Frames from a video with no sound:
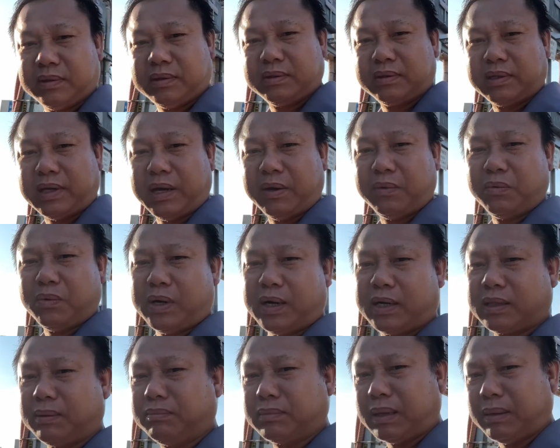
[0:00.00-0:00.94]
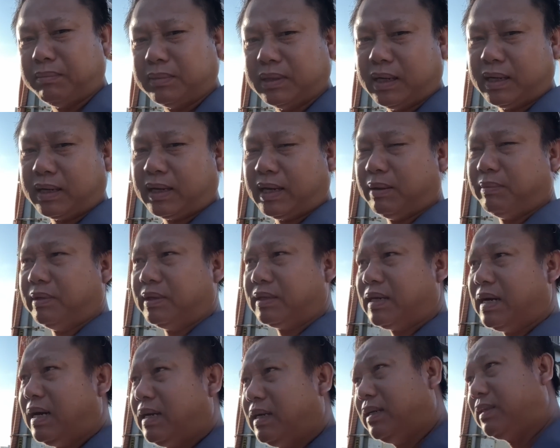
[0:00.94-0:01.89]
Ngày hôm qua tầm tầm giờ này mình
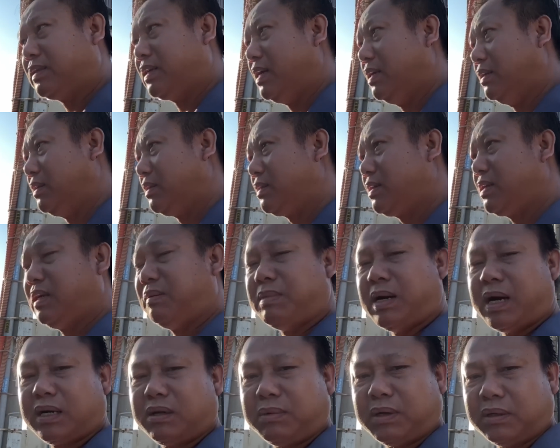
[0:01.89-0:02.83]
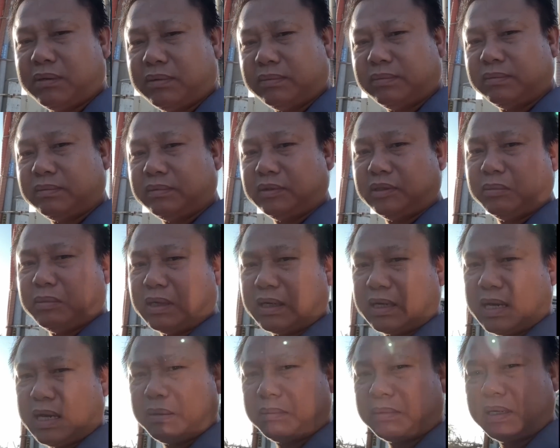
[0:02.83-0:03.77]
ra là trời nó rất là mát đúng không Nhưng mà
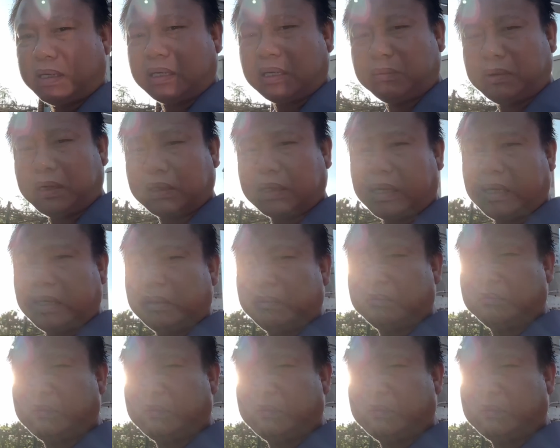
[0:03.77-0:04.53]
ngày hôm nay các bạn thấy không?